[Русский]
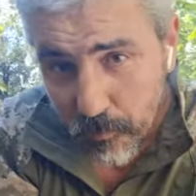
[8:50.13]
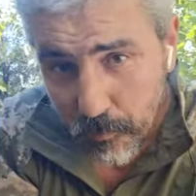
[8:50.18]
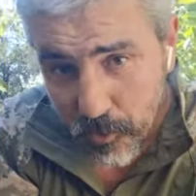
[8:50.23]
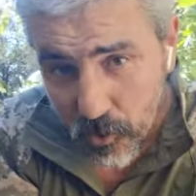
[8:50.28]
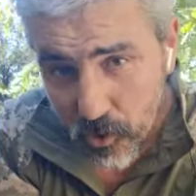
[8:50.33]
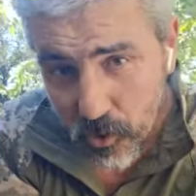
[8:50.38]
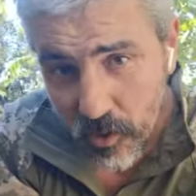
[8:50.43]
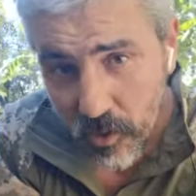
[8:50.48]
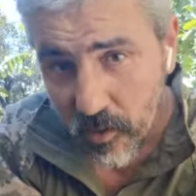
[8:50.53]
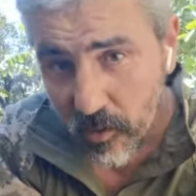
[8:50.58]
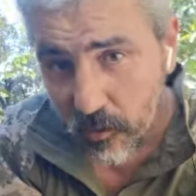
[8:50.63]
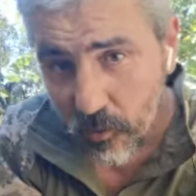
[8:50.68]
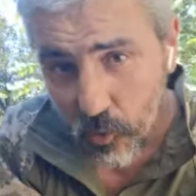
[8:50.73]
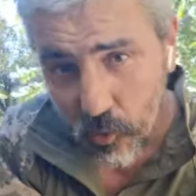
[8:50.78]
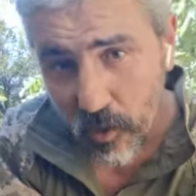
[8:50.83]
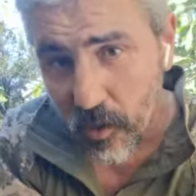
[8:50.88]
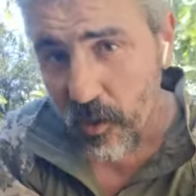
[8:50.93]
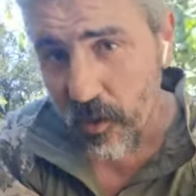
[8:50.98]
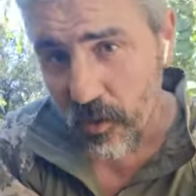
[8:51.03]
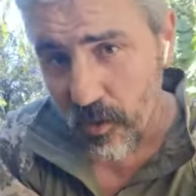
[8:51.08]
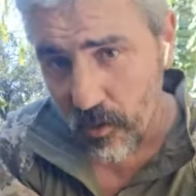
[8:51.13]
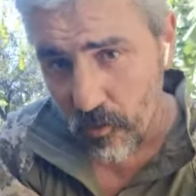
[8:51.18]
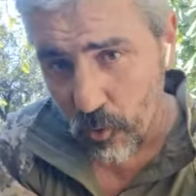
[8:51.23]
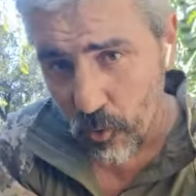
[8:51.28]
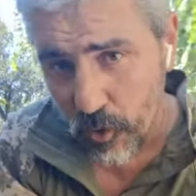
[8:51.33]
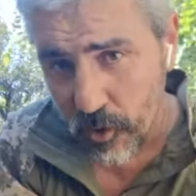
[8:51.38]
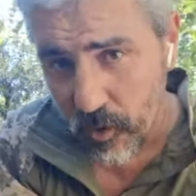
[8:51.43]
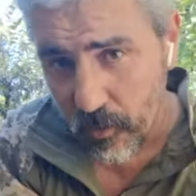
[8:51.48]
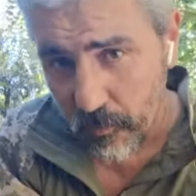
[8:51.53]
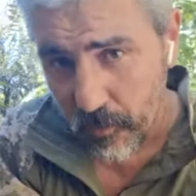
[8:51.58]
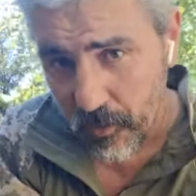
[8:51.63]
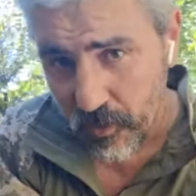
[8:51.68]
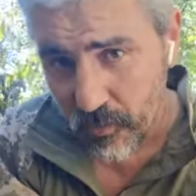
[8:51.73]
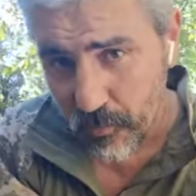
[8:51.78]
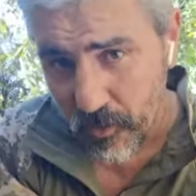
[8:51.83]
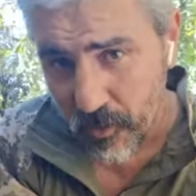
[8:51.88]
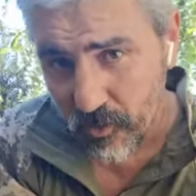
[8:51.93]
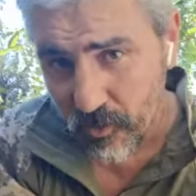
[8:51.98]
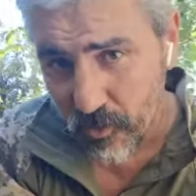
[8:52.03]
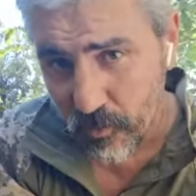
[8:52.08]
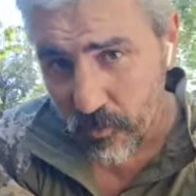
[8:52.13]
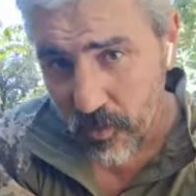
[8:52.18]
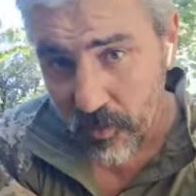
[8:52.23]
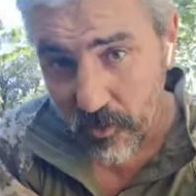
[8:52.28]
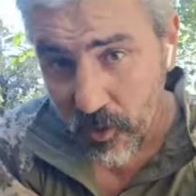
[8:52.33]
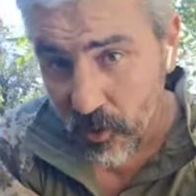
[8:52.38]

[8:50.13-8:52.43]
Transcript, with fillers: пищи она только эта ложка приспособлена.